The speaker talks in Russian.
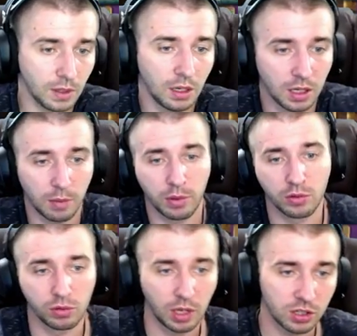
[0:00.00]
И я
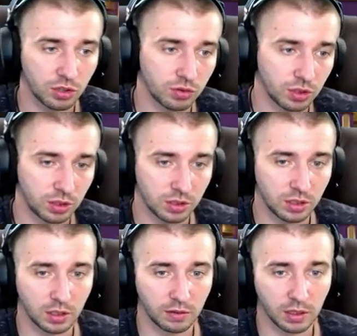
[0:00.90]
пойду дальше уже
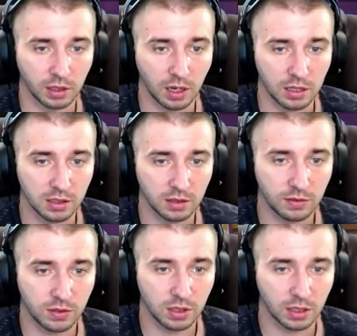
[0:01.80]
тестировать локации
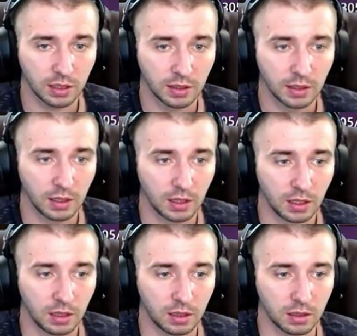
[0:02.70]
все.
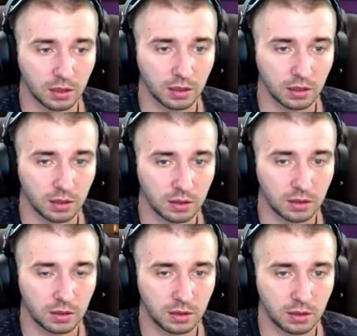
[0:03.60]
А,
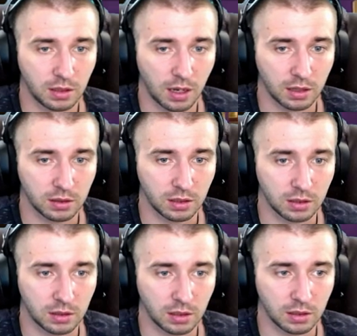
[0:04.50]
так,
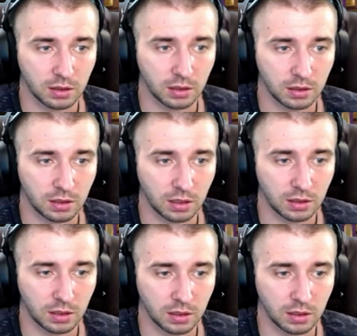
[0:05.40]
так, так, так, так, так,